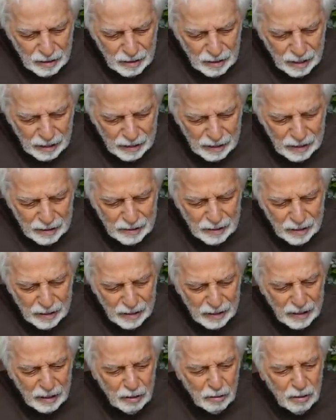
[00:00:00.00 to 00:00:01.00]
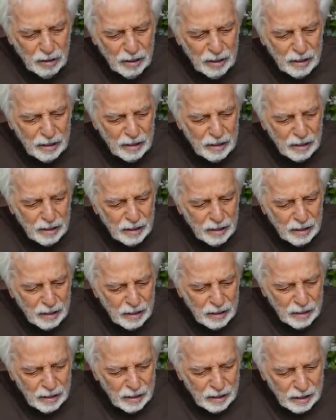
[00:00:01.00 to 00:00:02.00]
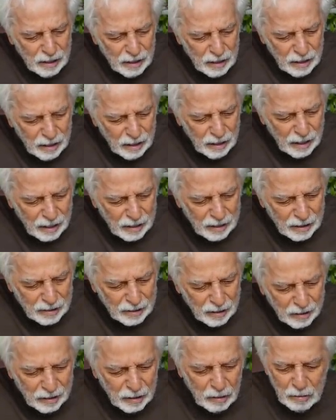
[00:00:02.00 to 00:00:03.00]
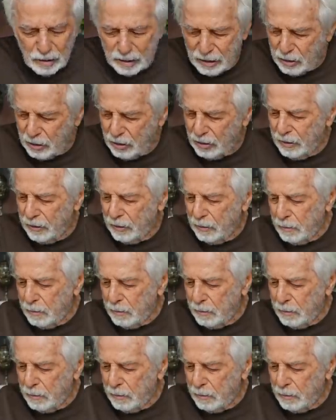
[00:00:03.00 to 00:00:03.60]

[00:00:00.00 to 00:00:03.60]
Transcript: La carta de arriba y la carta de abajo.